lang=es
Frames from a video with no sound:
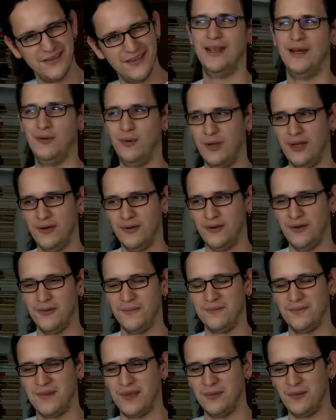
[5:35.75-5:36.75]
y
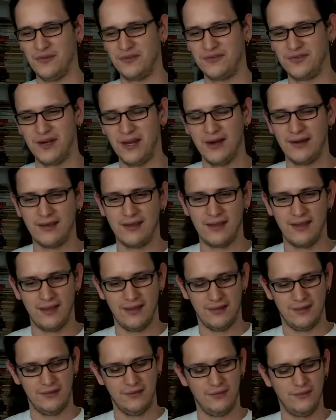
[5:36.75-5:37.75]
luego demostrar que,